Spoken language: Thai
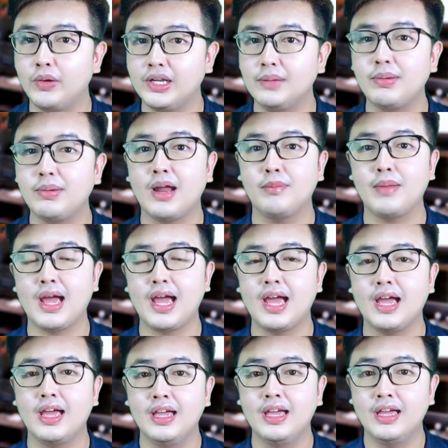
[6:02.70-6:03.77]
ที่ผ่านมา
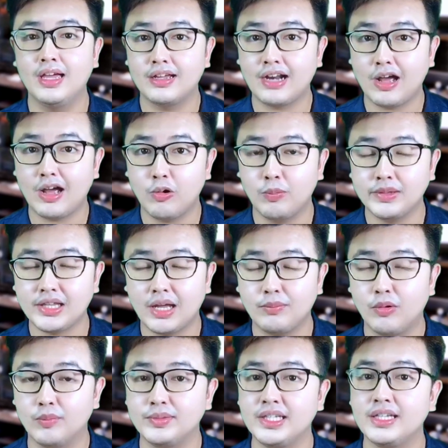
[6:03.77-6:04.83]
เราไปตัดผ
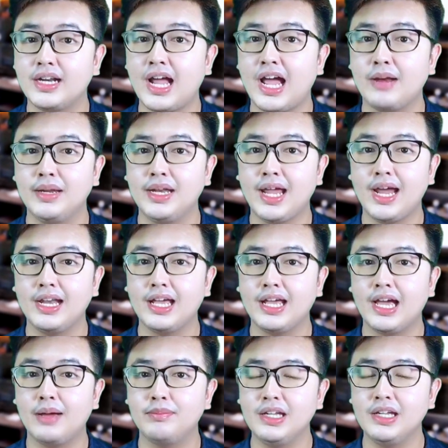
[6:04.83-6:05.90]
มที่ร้านไม่ได้นะค
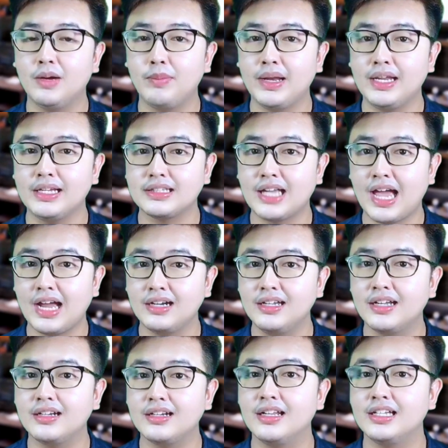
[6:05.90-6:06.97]
รับนี่ก็เป็นอีกทางเลือ
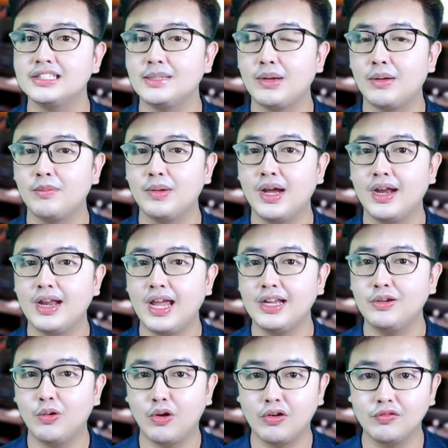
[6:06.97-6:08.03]
กเลยใช่ไหมครับเพื่อนให้
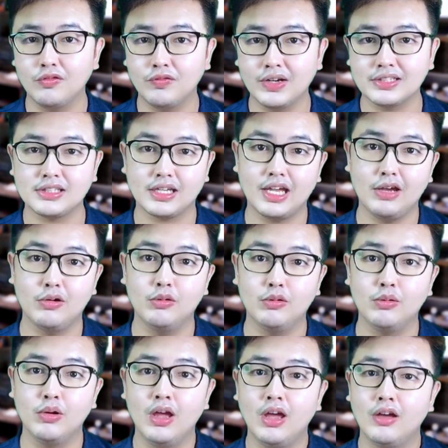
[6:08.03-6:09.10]
ทุกคนฝึกสกิล
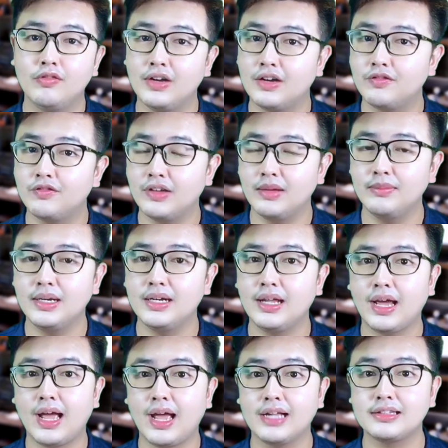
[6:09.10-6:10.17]
ฝึกฝีมือใน
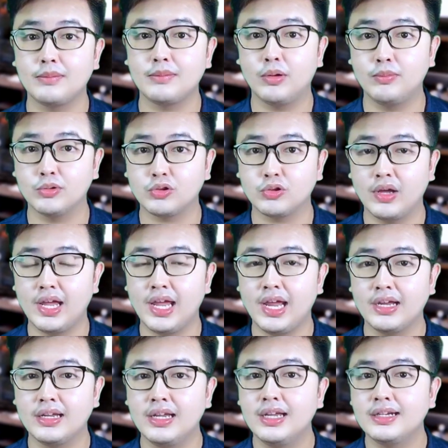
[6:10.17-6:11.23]
การตัดผมของตัวเอง
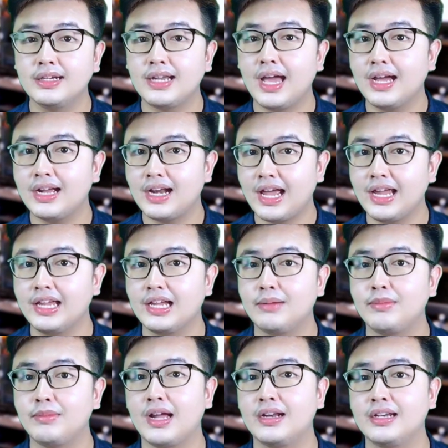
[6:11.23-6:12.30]
ถ้าใคร
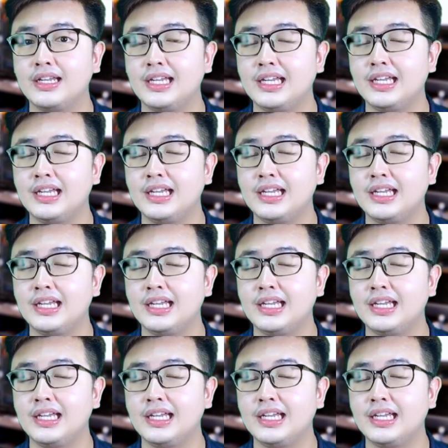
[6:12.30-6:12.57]
กำลังรี